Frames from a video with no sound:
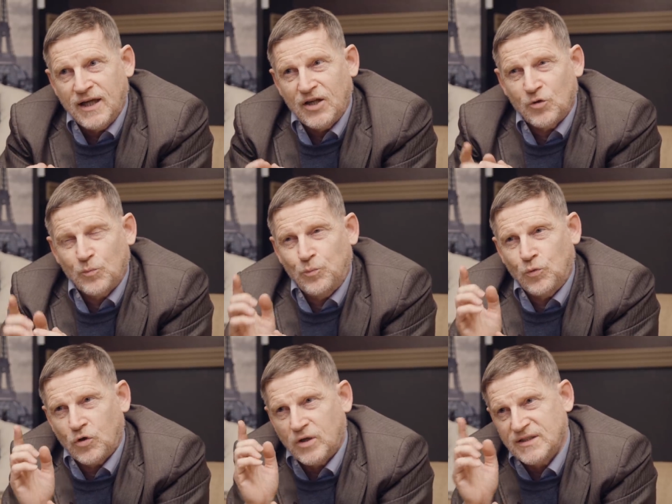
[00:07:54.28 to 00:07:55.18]
Et donc
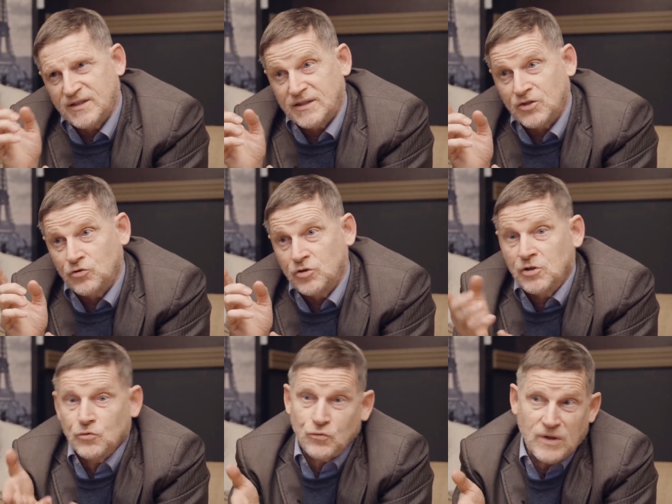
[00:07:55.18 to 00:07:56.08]
pour que les
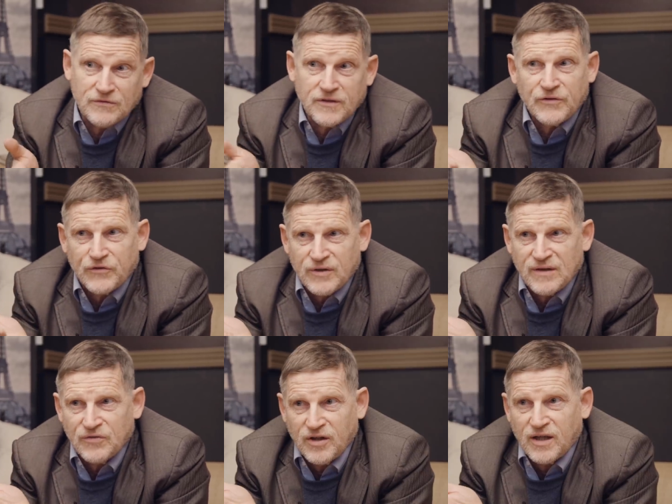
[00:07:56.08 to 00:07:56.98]
États-Unis ou la France en
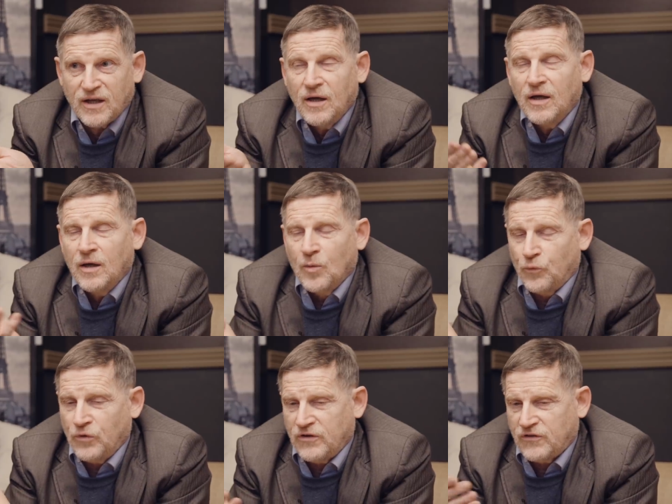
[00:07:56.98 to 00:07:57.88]
Afrique
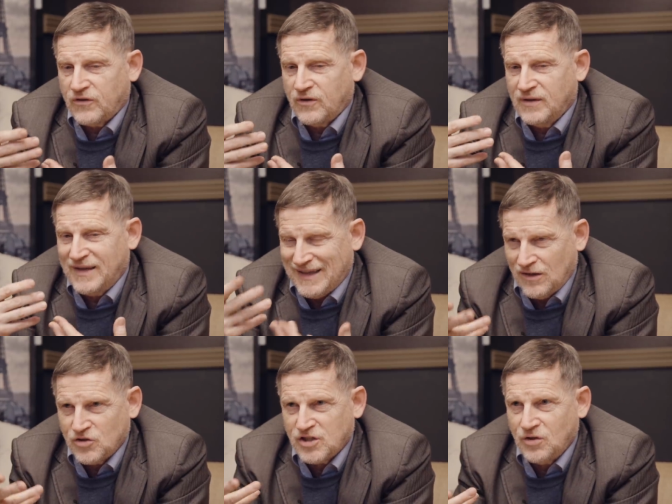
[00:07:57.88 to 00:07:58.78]
puissent
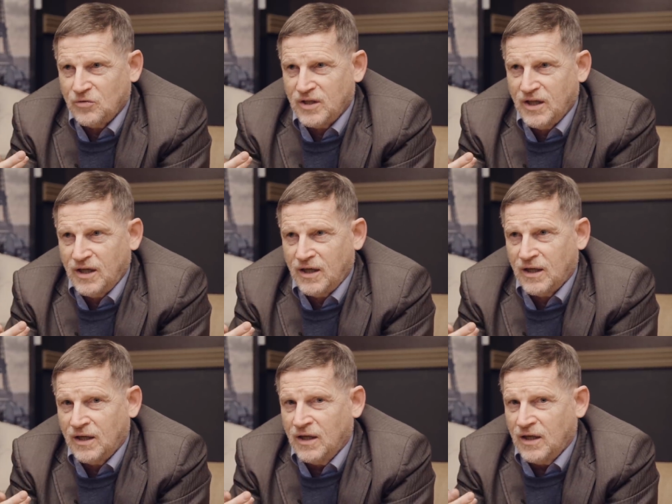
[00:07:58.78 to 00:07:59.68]
déclencher une
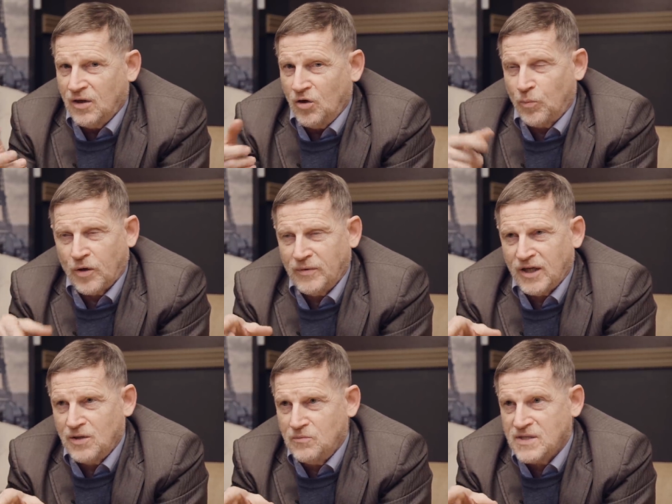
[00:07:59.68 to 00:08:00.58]
guerre, le premier
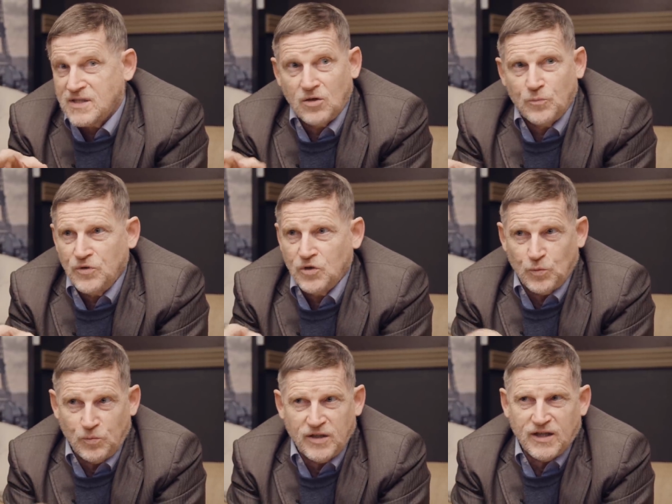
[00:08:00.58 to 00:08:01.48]
ennemi, c'est l'opinion
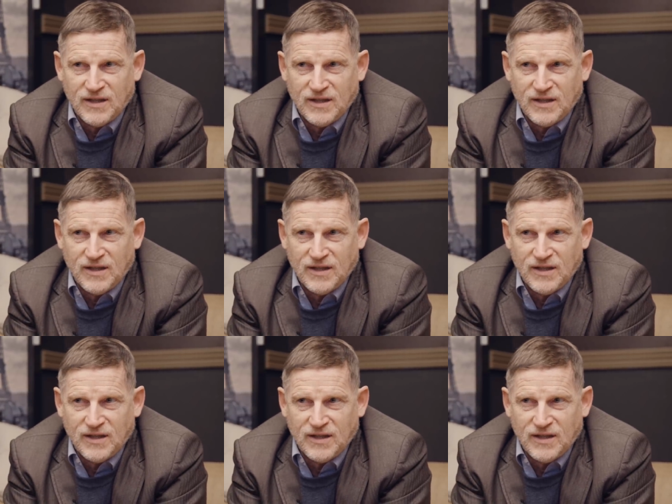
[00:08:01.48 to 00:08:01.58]
publique